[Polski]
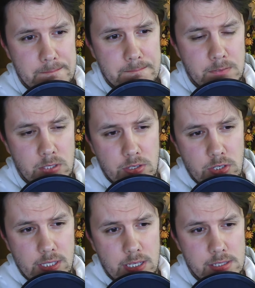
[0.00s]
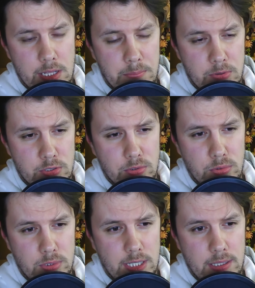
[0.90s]
w sensie ta Azora poszedł do
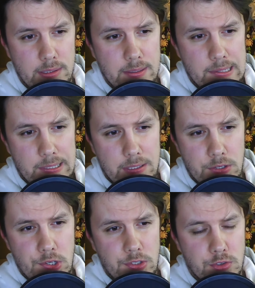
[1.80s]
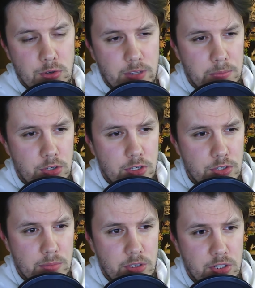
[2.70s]
góry, ale jeśli człowiek myśli,
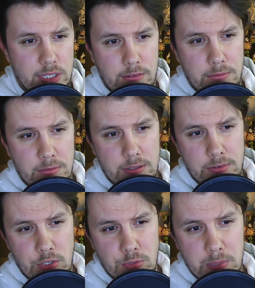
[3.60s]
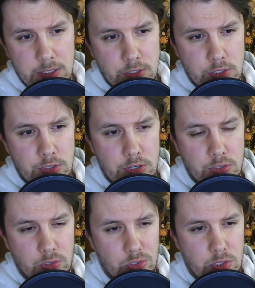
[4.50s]
że będzie tak w, w Hiszpanii czy gdzieś,
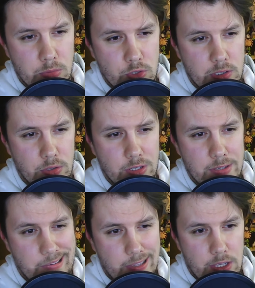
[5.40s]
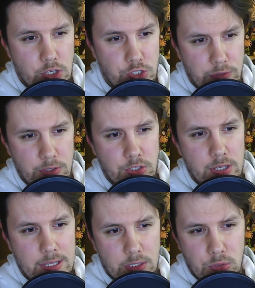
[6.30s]
no to się może trochę zdziwić.
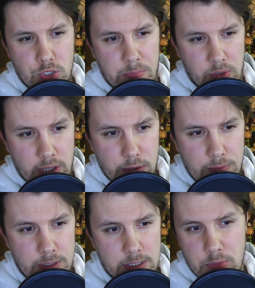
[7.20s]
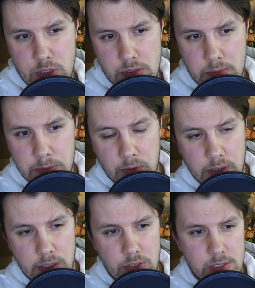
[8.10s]
Dużo Polaków jest, można sobie
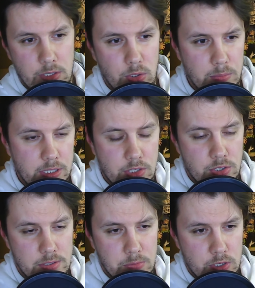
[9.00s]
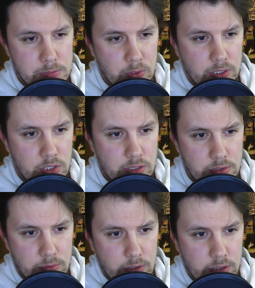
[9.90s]
spotkać znajomych, to czy można spotkać
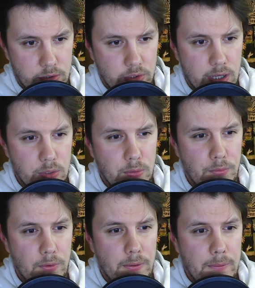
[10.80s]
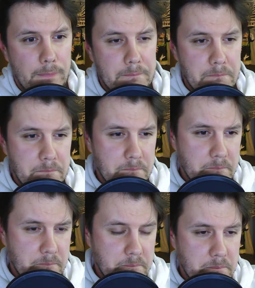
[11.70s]
swoich rodaków.
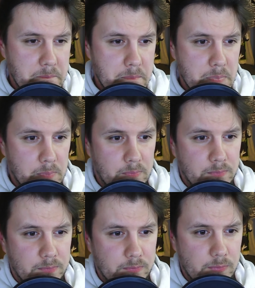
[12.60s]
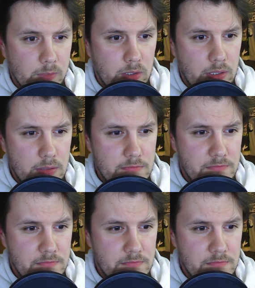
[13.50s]
Mm, no i